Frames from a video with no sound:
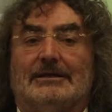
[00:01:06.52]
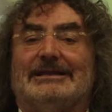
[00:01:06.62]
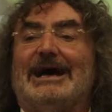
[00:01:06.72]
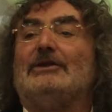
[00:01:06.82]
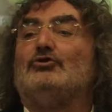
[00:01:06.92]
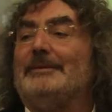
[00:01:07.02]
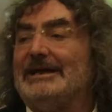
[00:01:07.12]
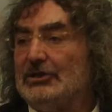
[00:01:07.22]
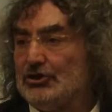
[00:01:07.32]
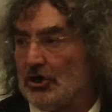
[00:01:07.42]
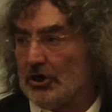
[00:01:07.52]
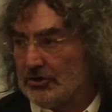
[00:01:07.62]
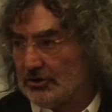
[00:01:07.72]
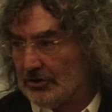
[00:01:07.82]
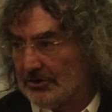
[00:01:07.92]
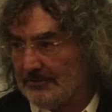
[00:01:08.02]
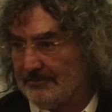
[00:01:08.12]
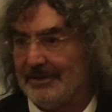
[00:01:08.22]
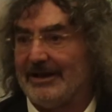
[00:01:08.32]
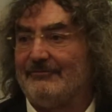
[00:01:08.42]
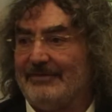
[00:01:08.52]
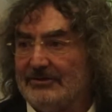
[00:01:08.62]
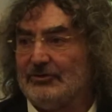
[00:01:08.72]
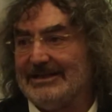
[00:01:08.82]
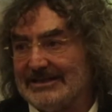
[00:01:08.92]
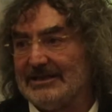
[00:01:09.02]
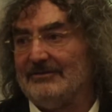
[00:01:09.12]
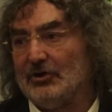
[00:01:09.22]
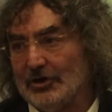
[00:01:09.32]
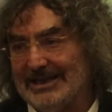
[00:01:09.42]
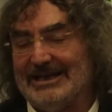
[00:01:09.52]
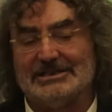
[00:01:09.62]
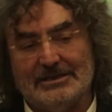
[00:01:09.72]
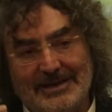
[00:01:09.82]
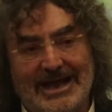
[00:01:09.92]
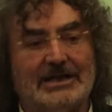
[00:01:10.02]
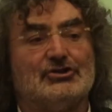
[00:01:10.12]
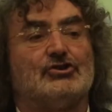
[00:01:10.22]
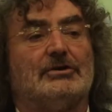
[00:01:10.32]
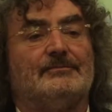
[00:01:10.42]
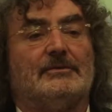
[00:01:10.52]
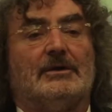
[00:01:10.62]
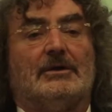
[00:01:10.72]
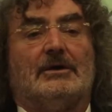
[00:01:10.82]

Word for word: Dal 2018, per effetto dell'entrata in vigore della legge di bilancio,